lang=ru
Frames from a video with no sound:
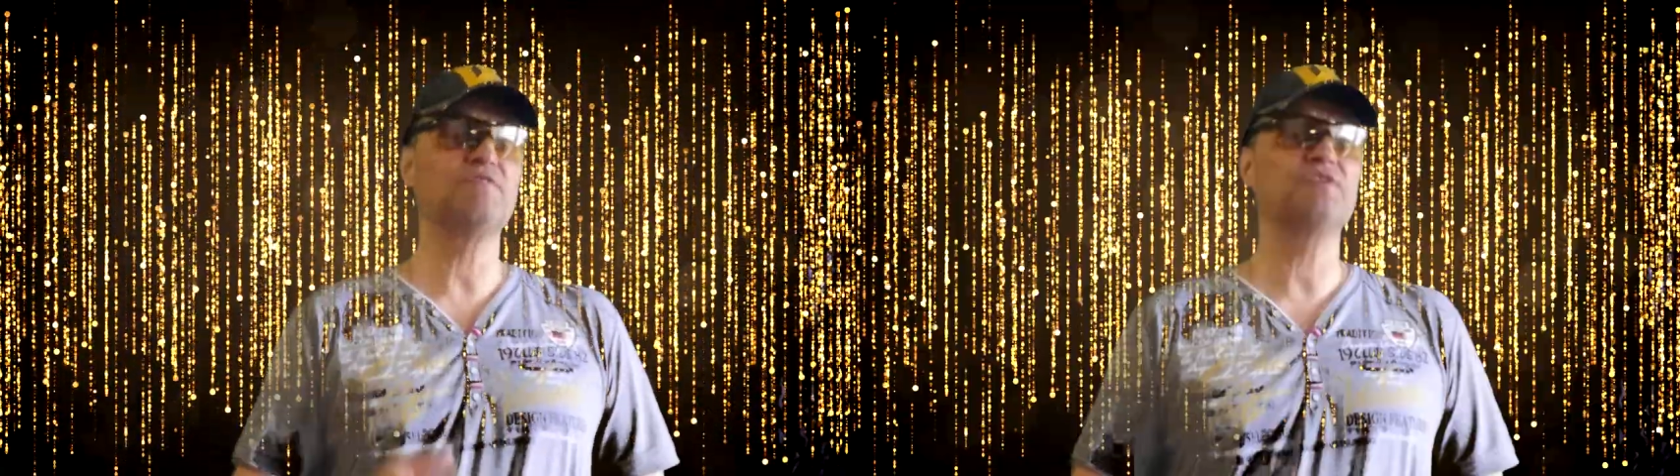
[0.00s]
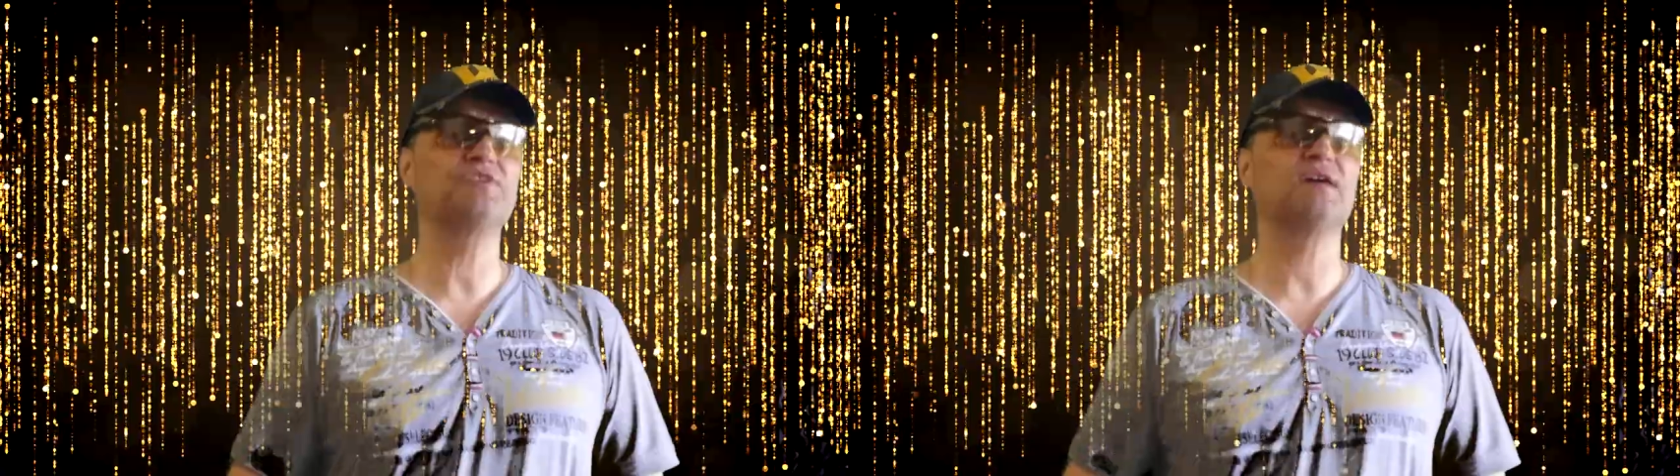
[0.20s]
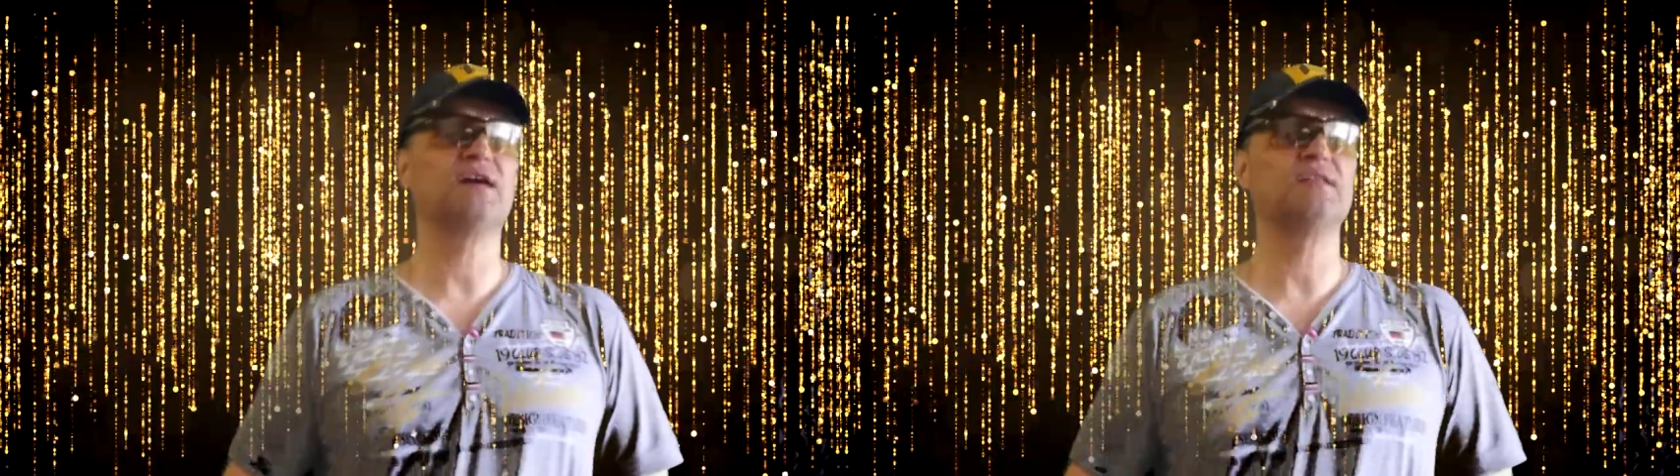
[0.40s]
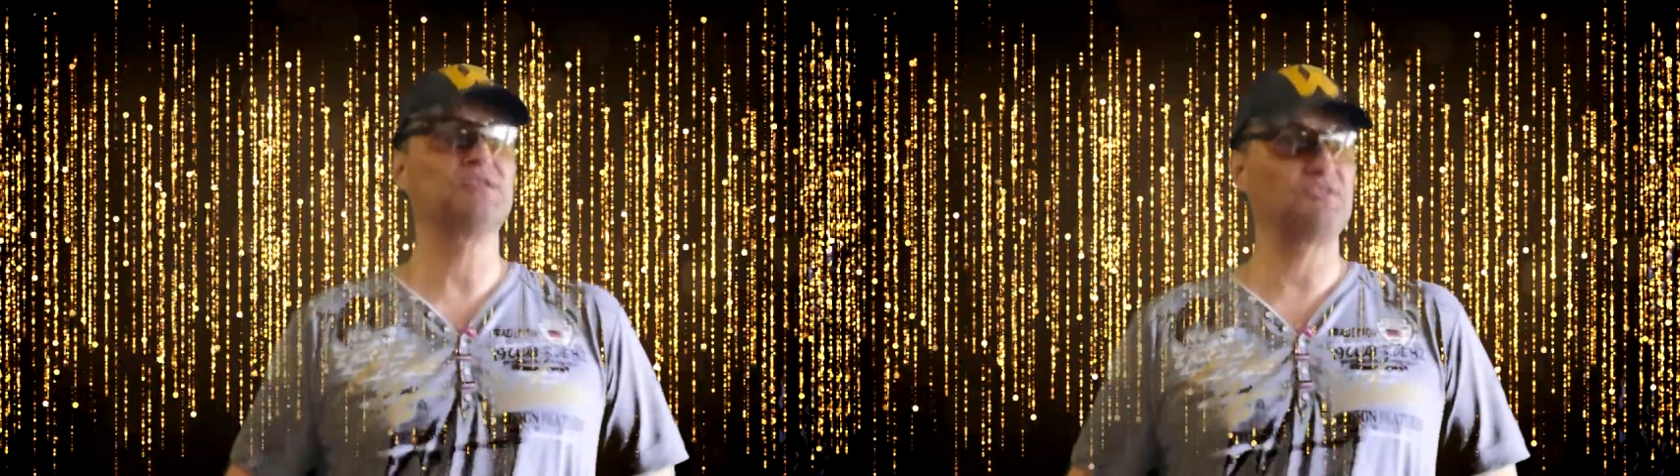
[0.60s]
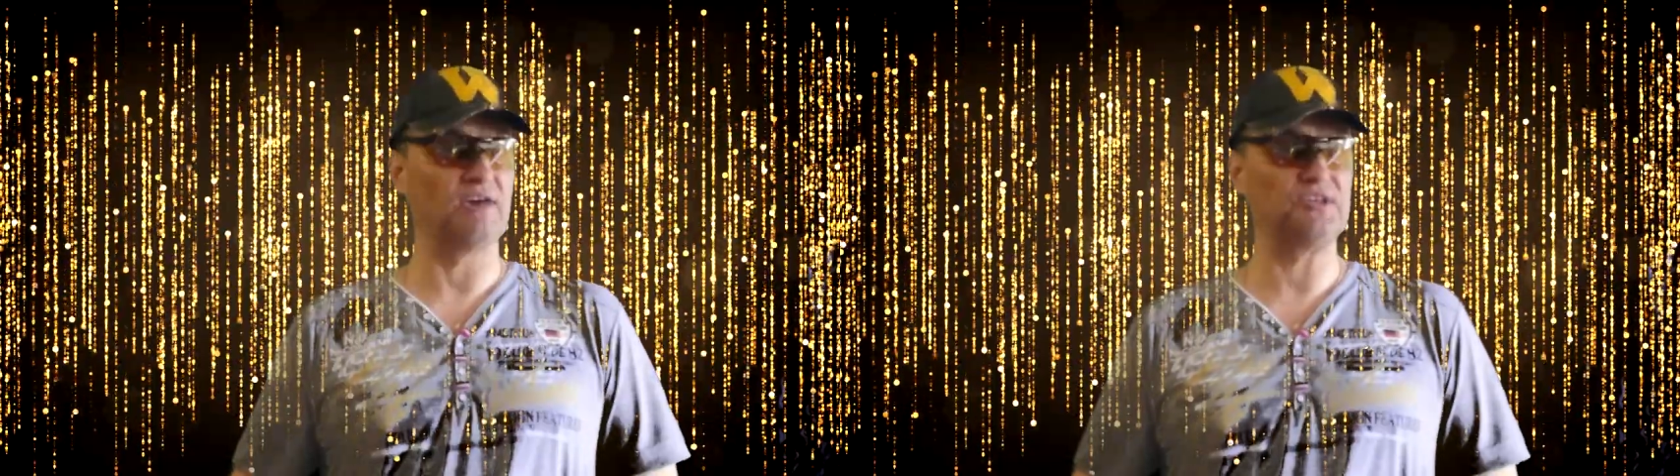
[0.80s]
вертикальных
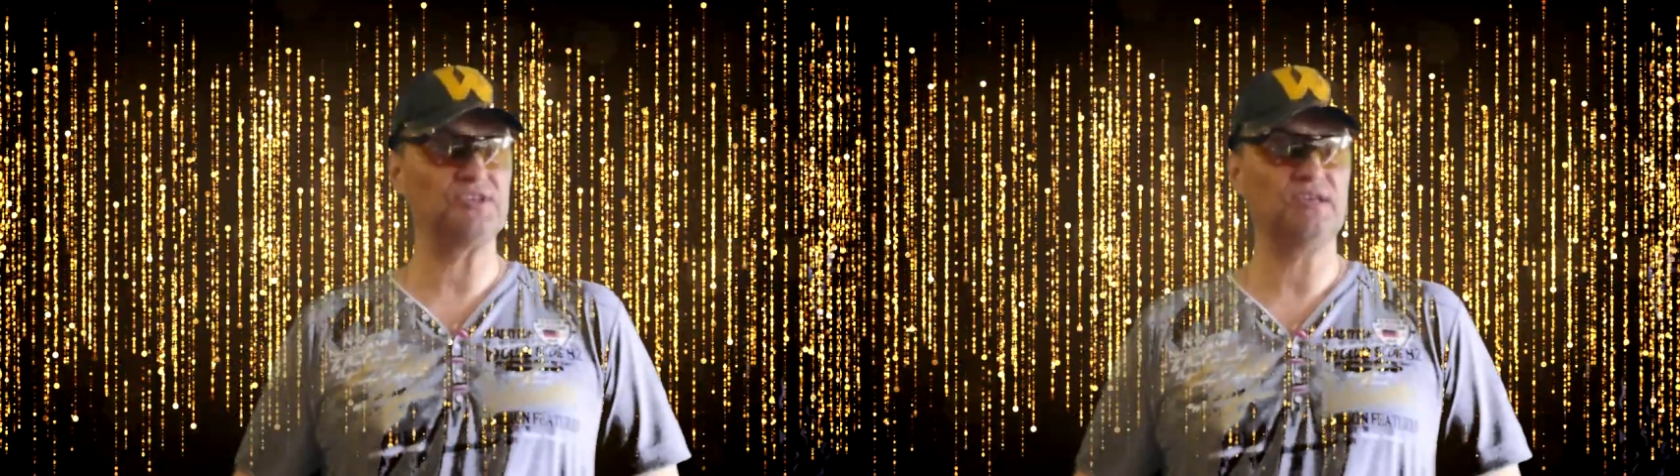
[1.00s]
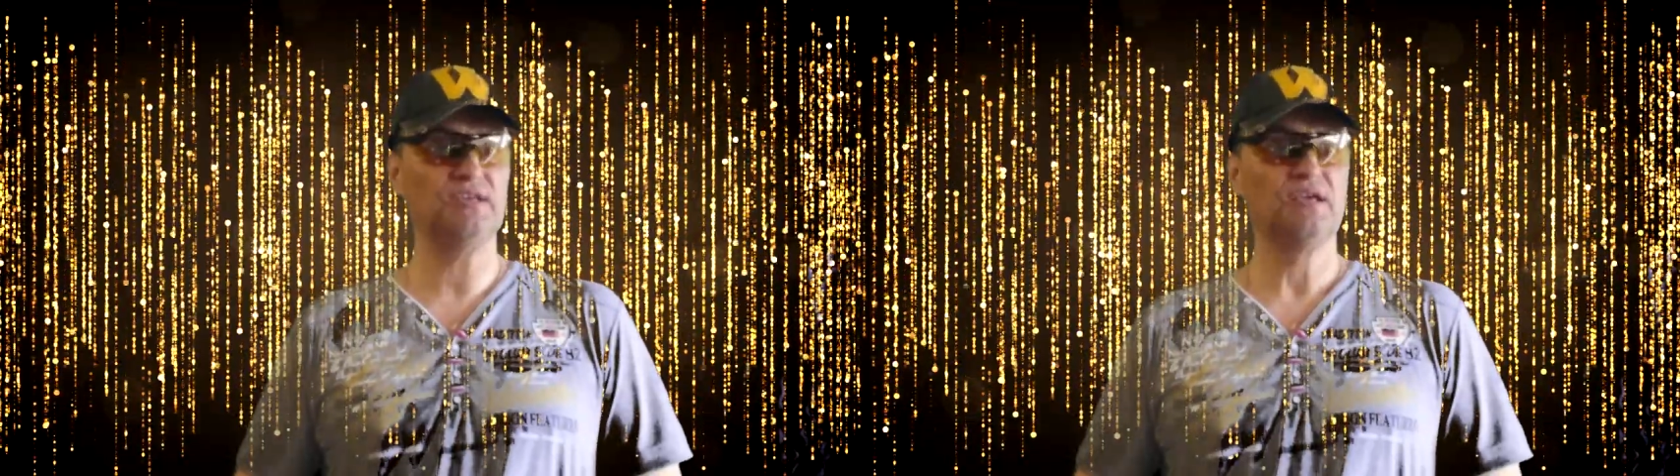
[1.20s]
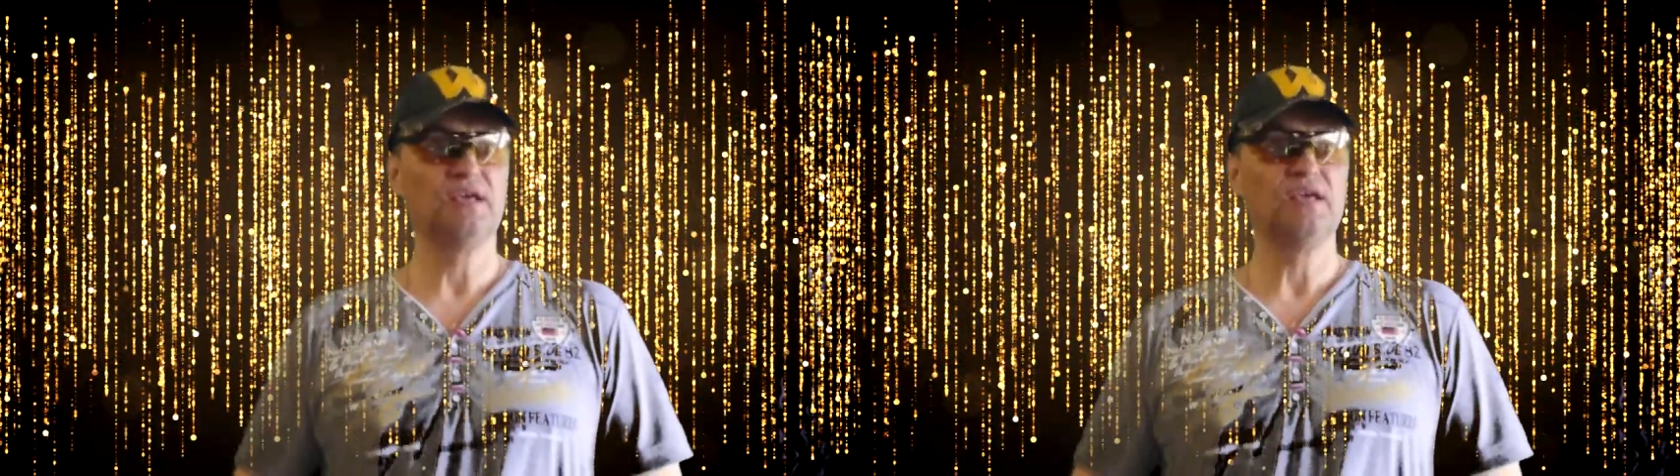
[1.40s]
связей –